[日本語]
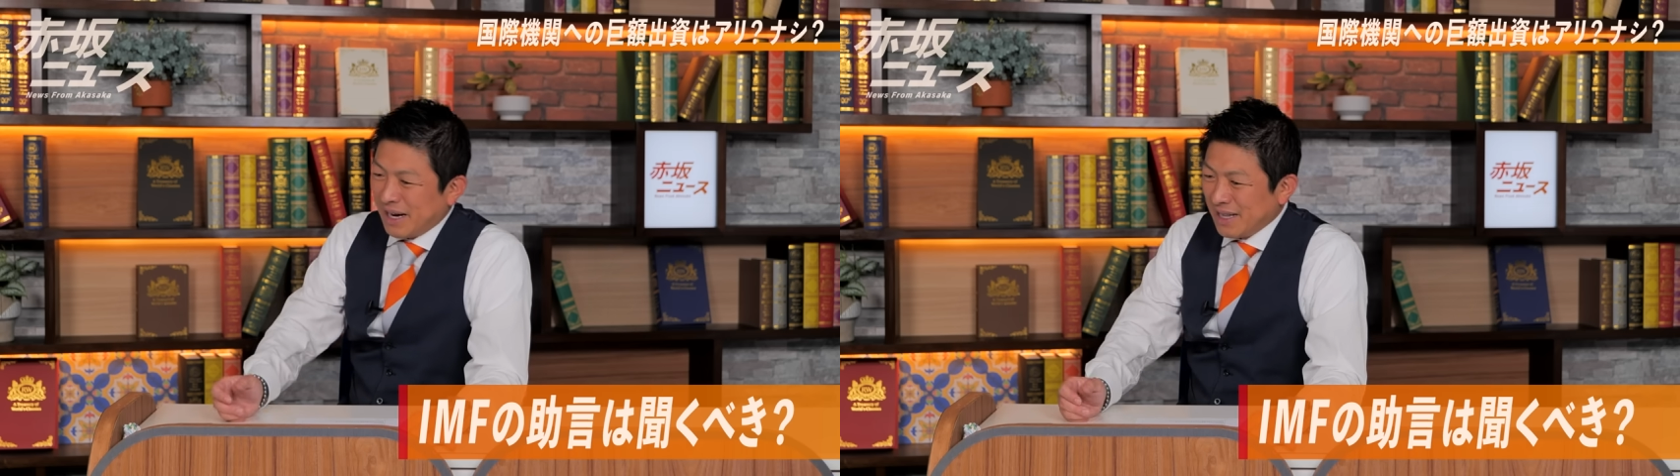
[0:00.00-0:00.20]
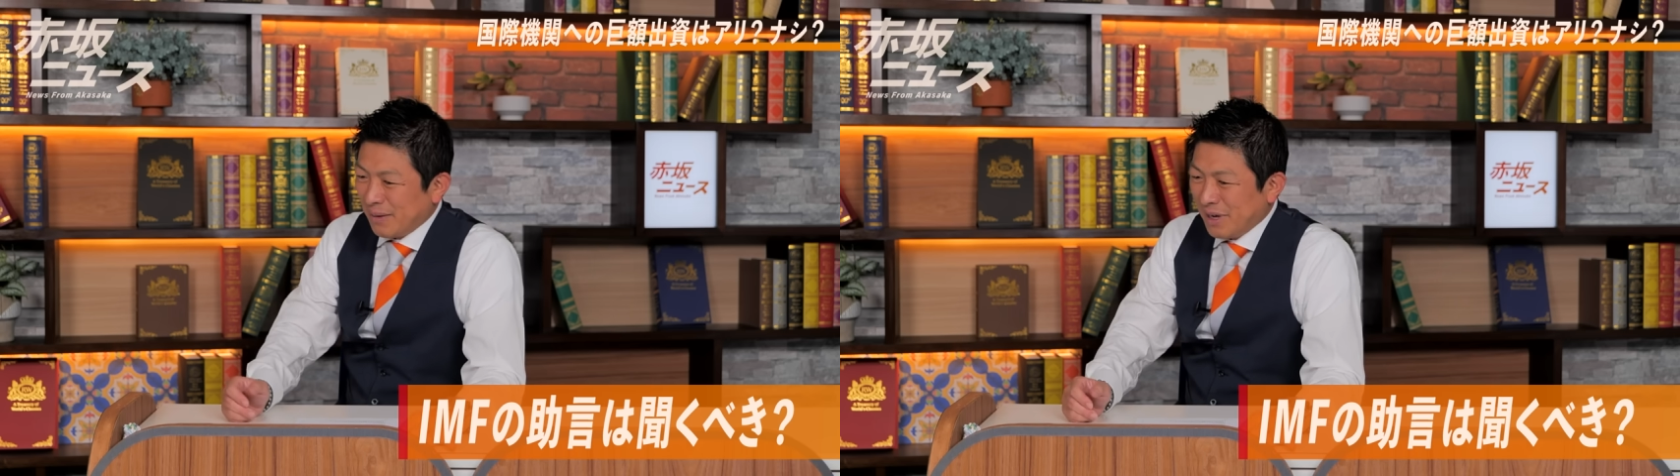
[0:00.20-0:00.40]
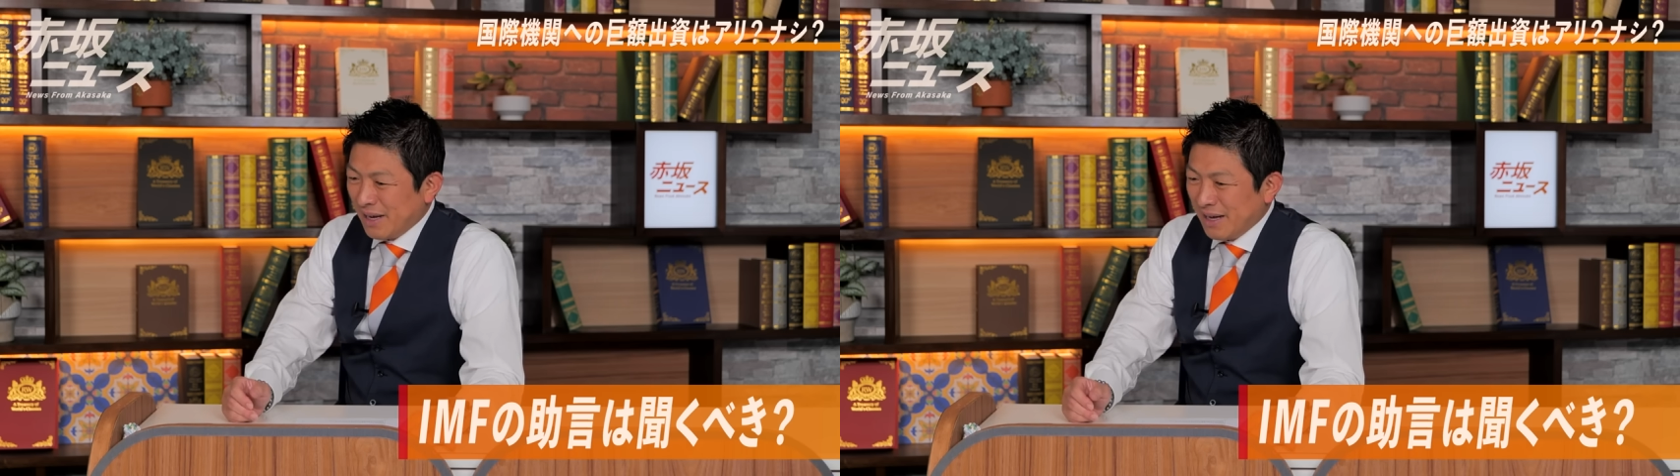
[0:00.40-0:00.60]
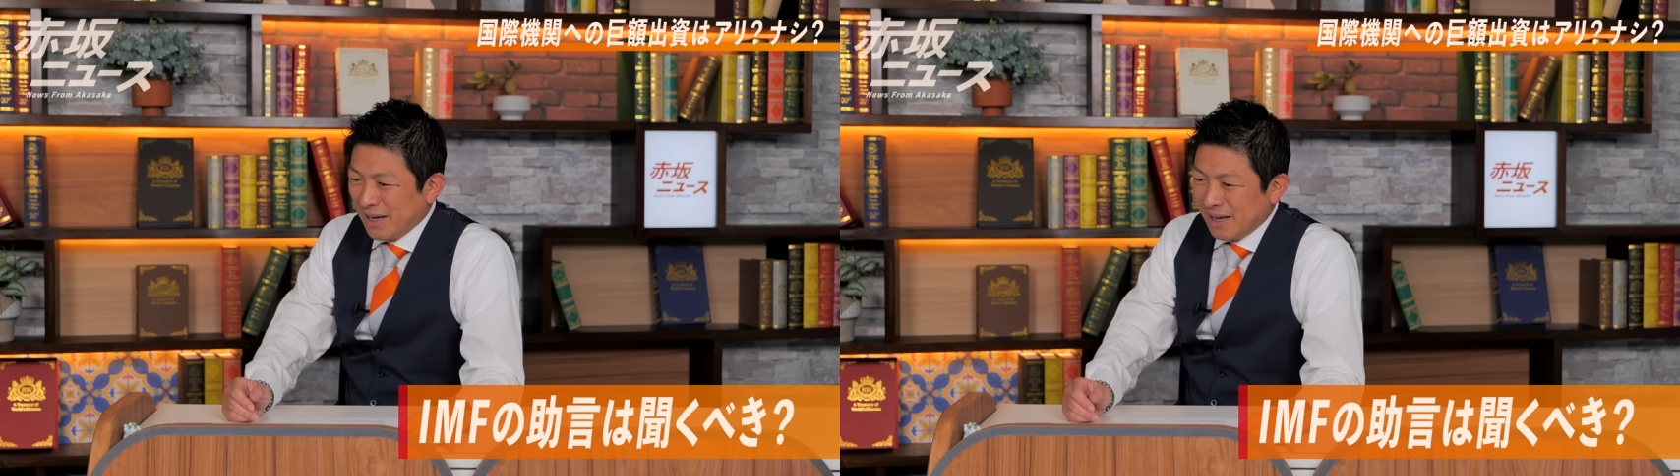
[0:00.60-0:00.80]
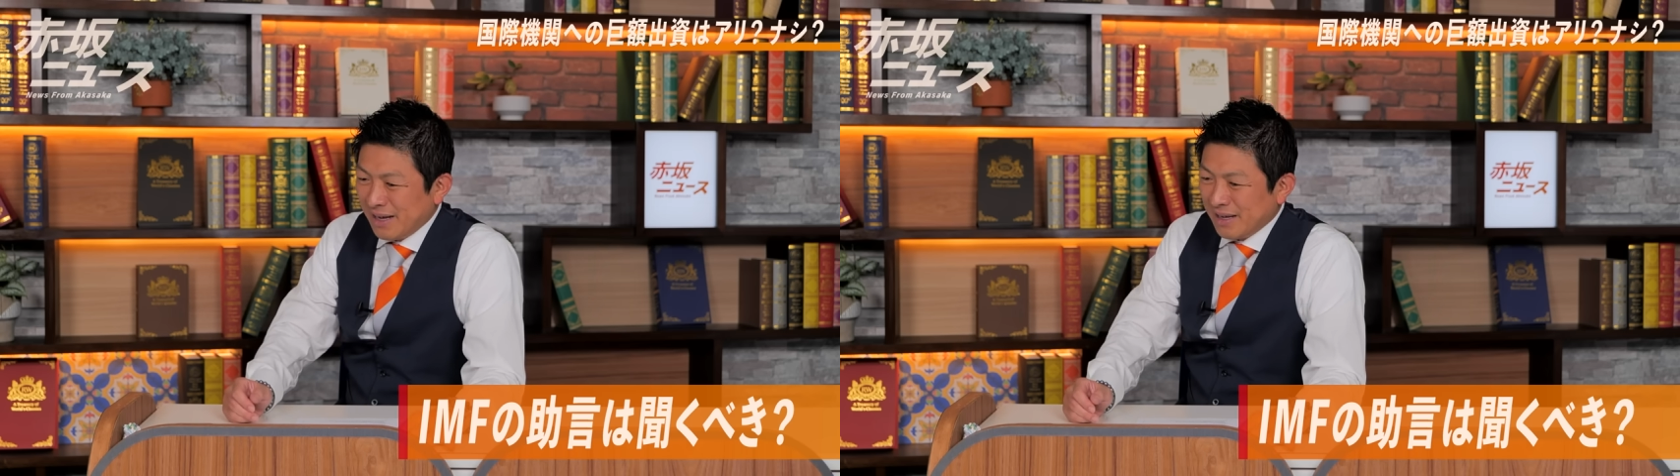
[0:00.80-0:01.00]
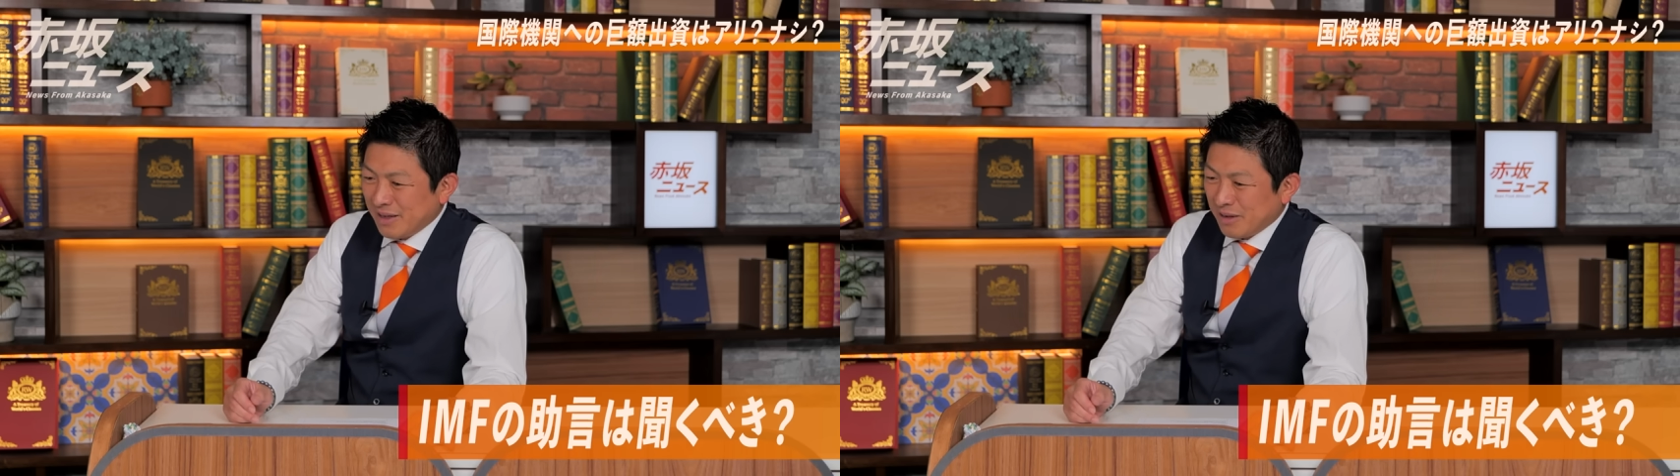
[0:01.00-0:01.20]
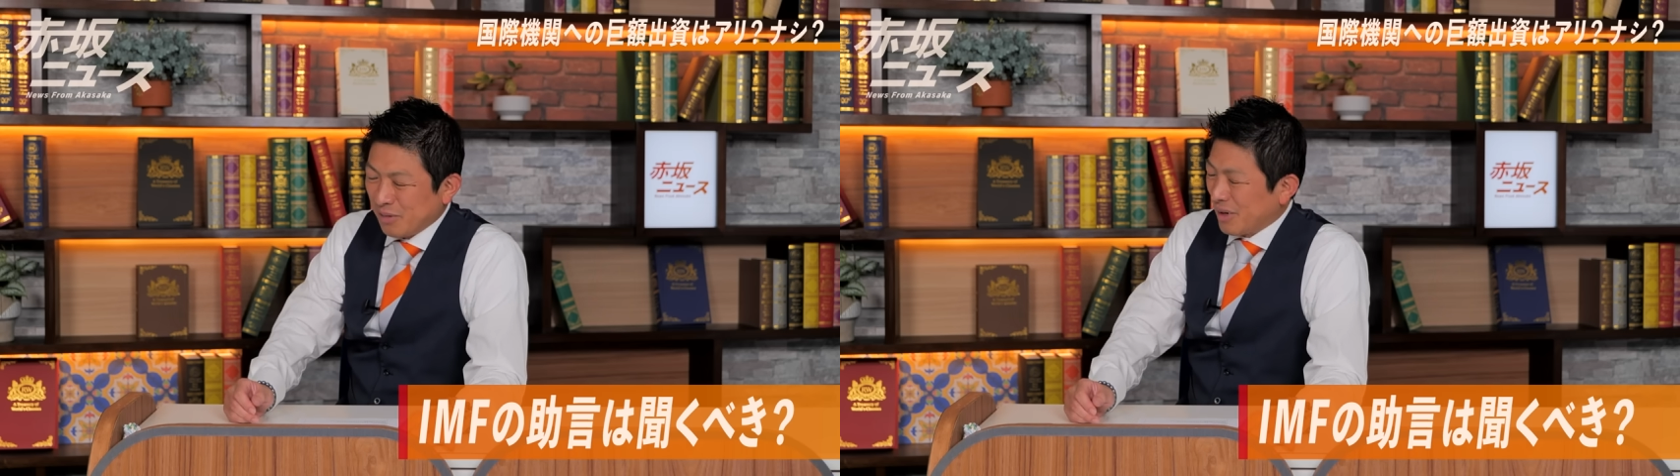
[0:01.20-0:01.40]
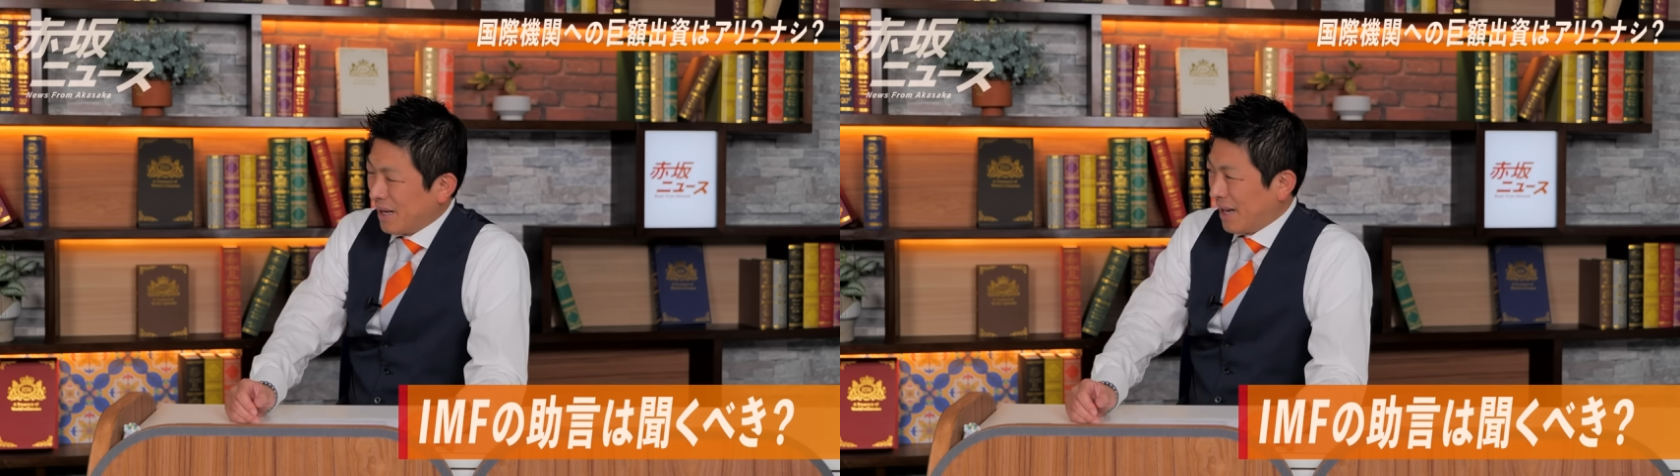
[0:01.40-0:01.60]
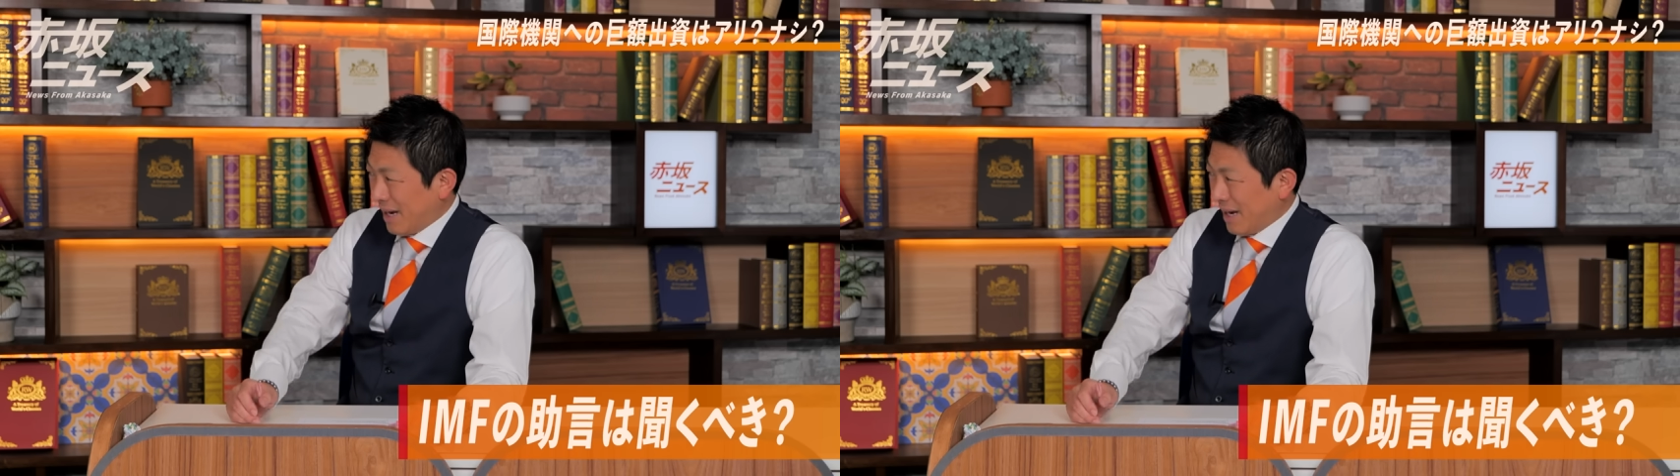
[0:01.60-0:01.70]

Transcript: 外為、えと、